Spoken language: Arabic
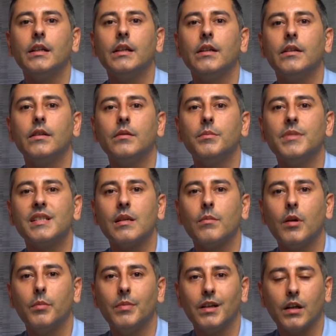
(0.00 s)
آه،
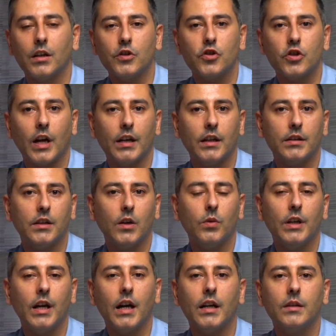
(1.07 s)
بسبب الغش على
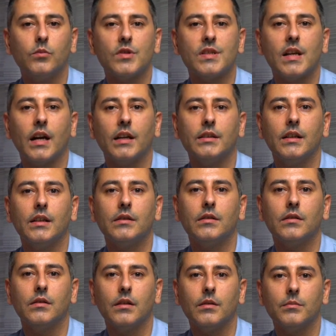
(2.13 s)
الدولة أخذ مساعدات
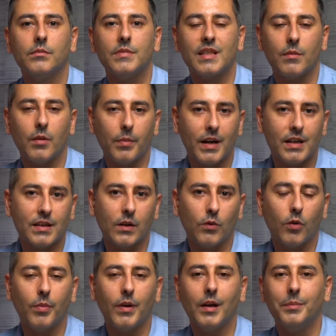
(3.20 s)
آه، بسبب هذا
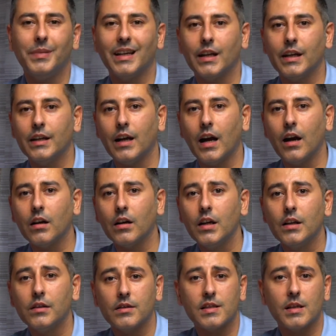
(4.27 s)
الوباء بغير حق
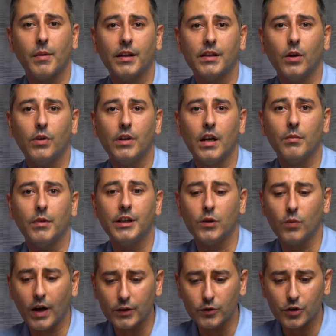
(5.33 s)
نصب على الدولة الألمانية
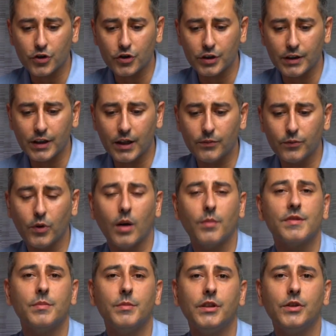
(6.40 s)

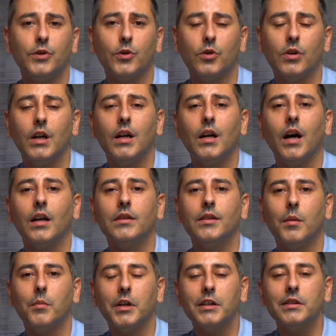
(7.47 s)
21500 يورو
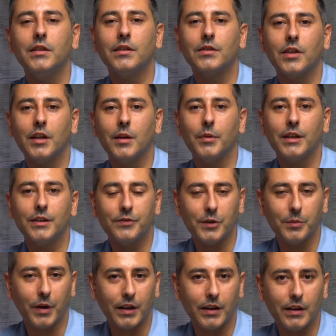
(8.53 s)
قدم عدة طلبات في
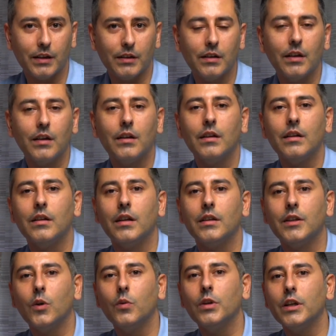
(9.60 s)
برلين
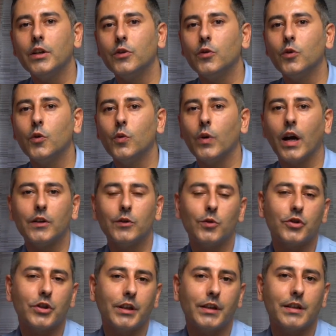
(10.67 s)
للدولة أنه هو عنده
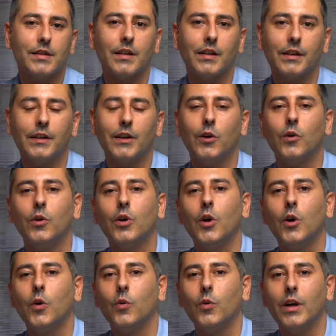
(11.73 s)
شركة صغيرة
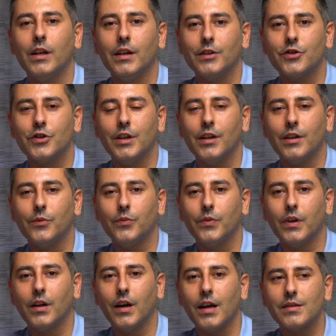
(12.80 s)
وهالأشياء
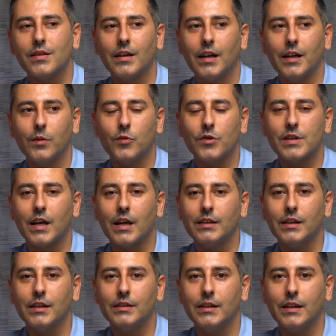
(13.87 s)
فحصل على
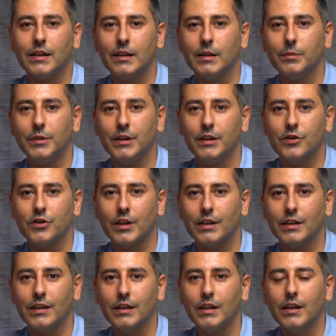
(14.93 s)
مساعدات يعني
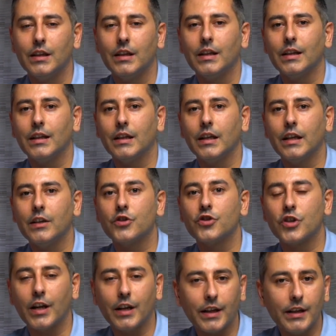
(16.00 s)
بشكل غير
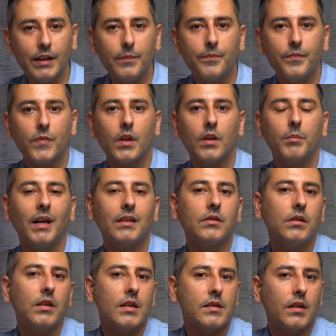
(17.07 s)
شرعي بعض
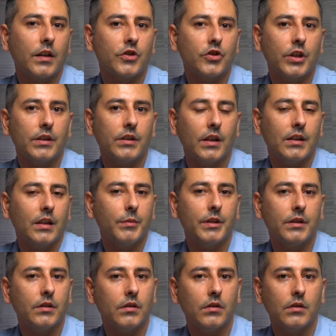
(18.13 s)
الناس غشت
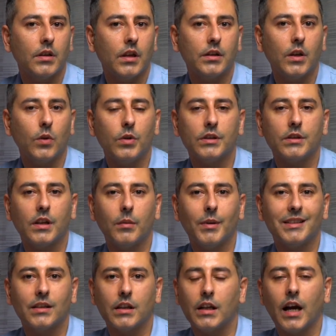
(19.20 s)
قدمت للدولة
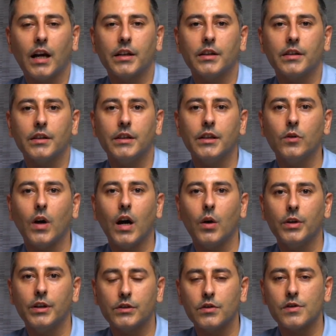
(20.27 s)
طلبات غير حقيقية
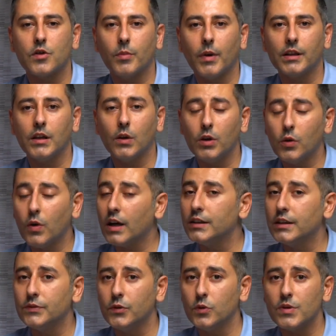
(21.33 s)
وحاولت تنصب على الدولة
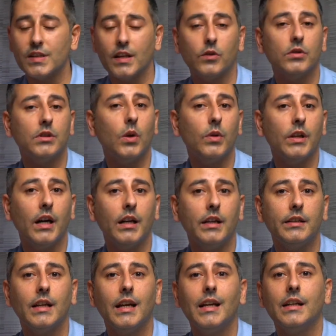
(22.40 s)
وأخذت فلوس لأنه الدولة
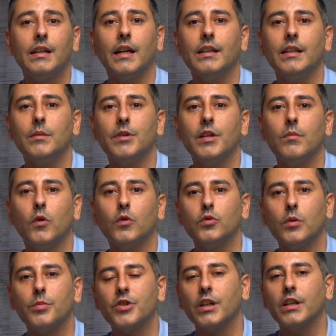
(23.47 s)
قالت رح نعمل
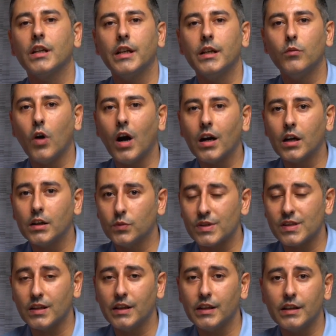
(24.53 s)
الموضوع بشكل غير معقد
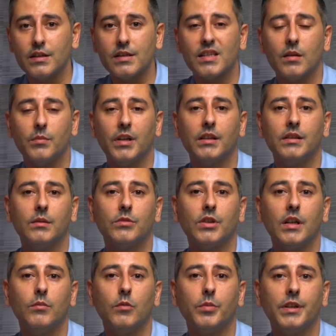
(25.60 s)
وسريع كل إنسان بيقدم
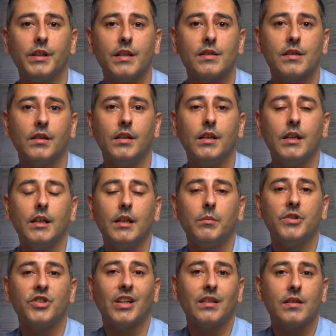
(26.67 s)
طلب ممكن يحصل
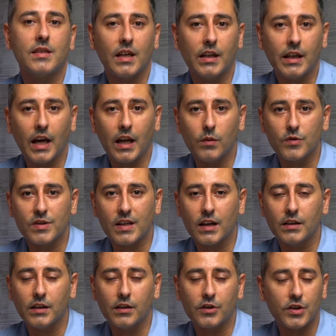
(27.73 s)
بشكل سريع على
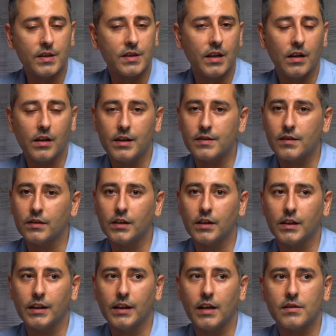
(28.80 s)
مساعدة أنا شخصيا لي
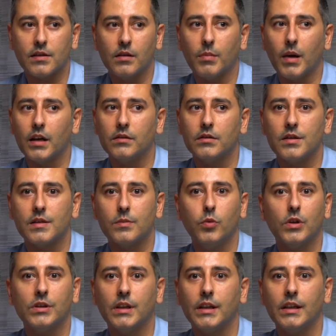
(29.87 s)
صديق يعني حصل بعد
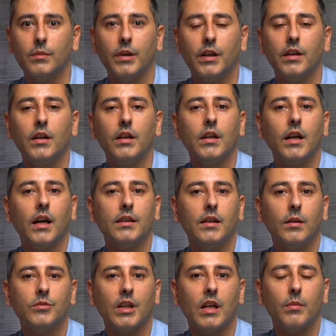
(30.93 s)
أسبوع تقريبا
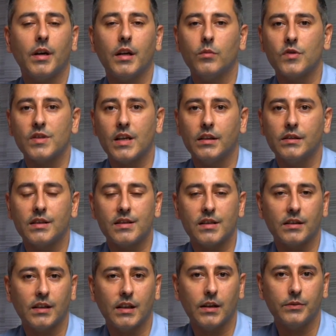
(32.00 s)
قدم طلب على مساعدة
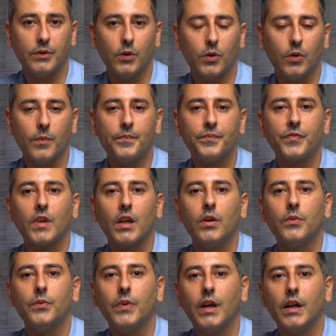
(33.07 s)
9000 يورو
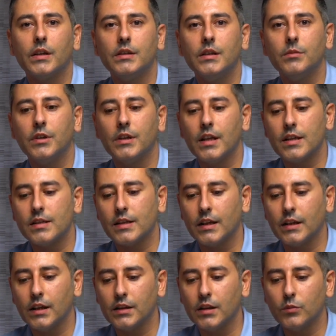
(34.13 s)
فكتير من الناس
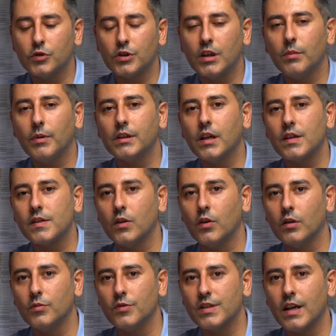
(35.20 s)
يعني قدموا طلبات حصلوا
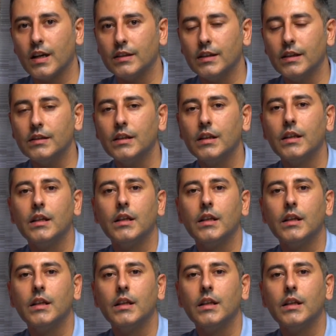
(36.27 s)
على مساعدات